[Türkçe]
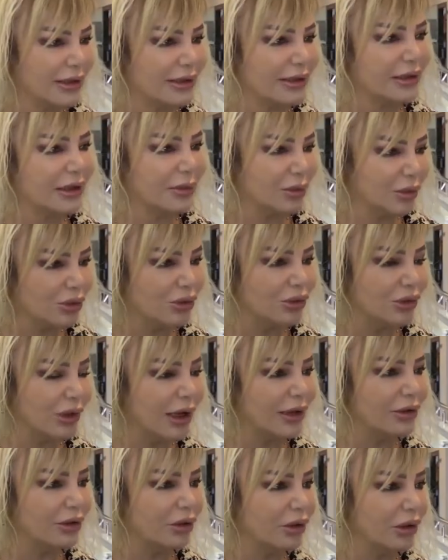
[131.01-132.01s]
asit gibi
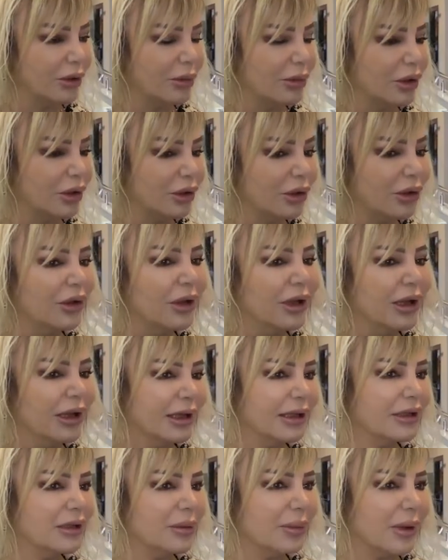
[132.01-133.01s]
ürünler de olabiliyor
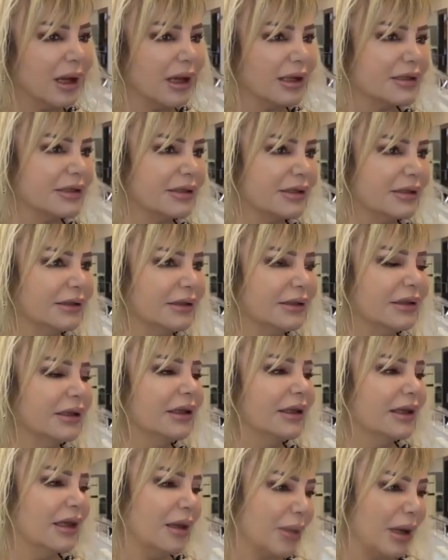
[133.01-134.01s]
ya da bazı
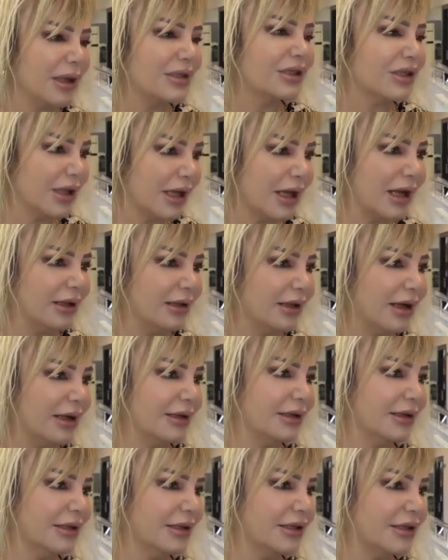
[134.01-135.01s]
yabancı
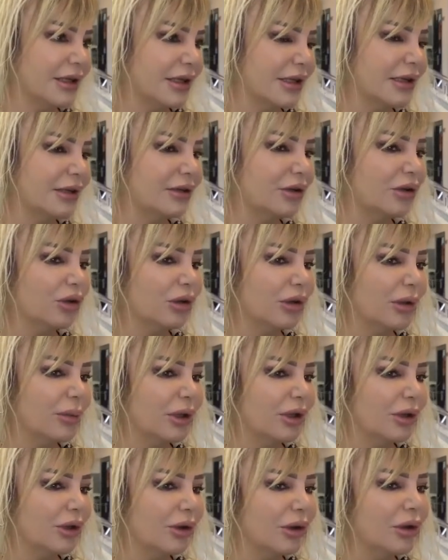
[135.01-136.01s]
yağlar içeriğinde
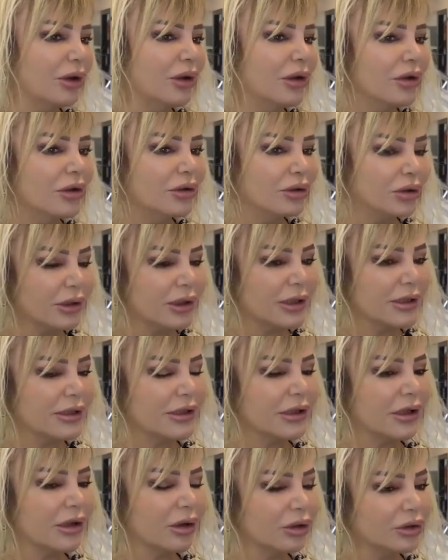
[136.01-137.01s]
olabiliyor.
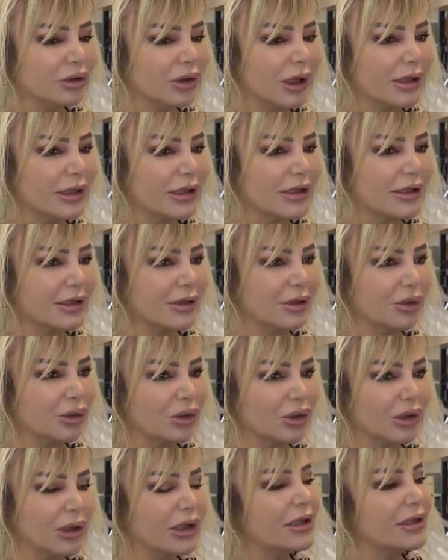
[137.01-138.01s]
Dolayısıyla onlarda
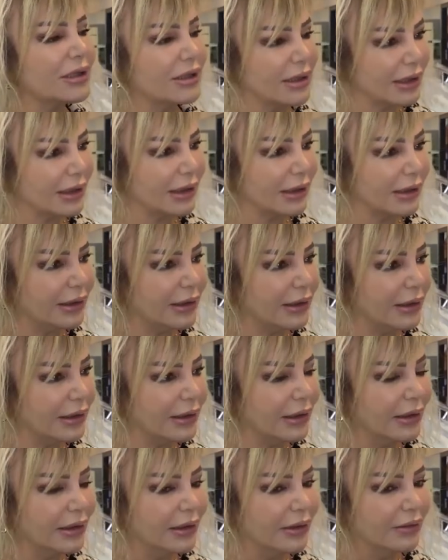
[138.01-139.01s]
dokuda kızarıklık
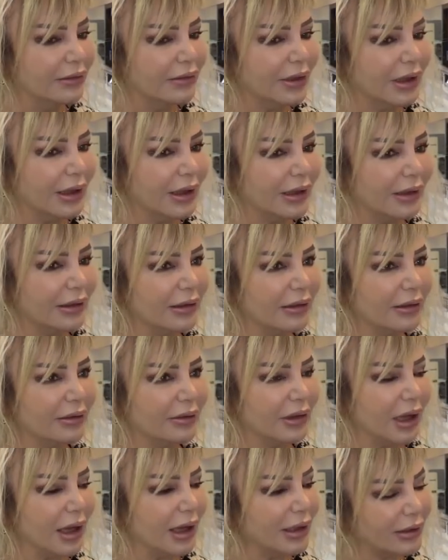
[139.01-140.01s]
ve e,
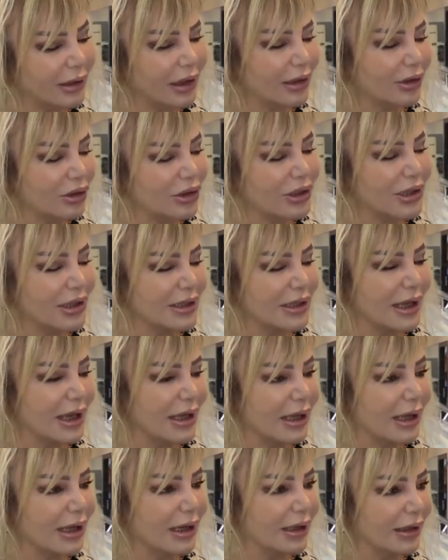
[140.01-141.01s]
hatta
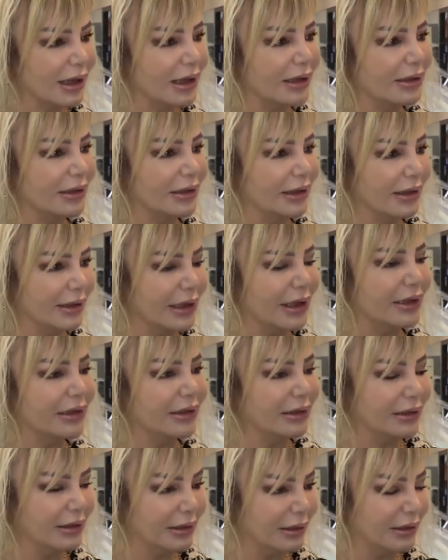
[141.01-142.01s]
rosaseaya kadar giden
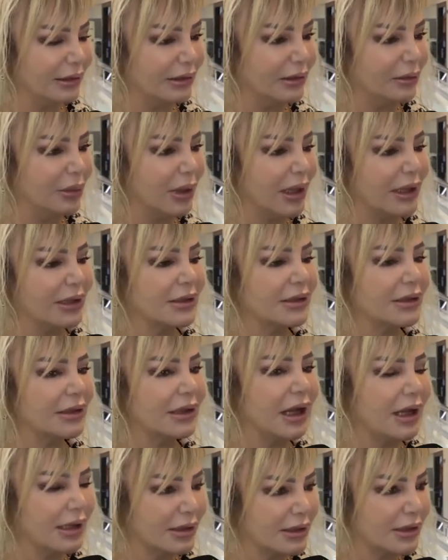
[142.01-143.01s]
e,
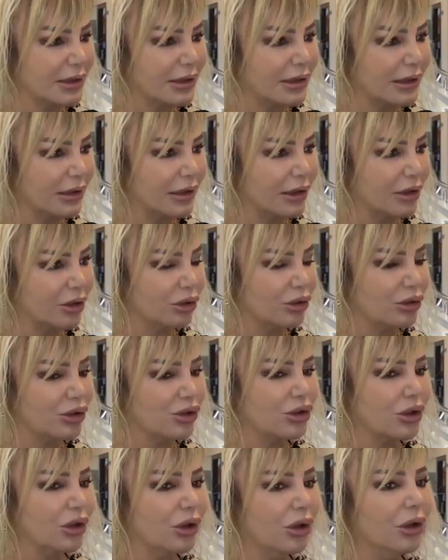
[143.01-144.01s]
bazı rahatsızlıklar
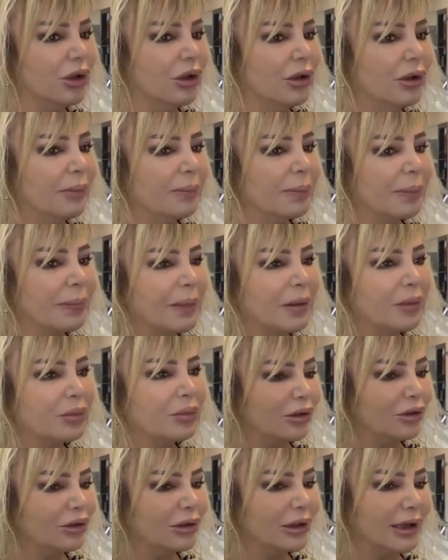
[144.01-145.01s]
oluşuyor.
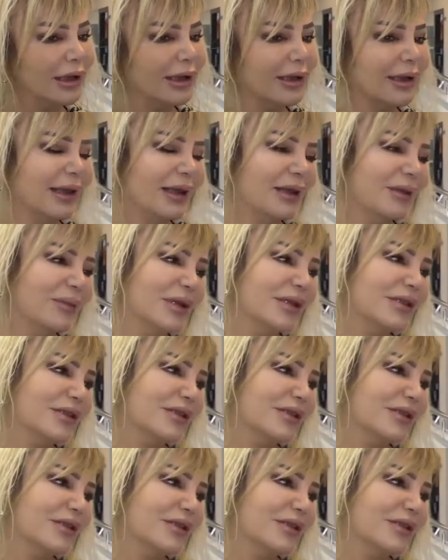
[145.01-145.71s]
Onları engellemek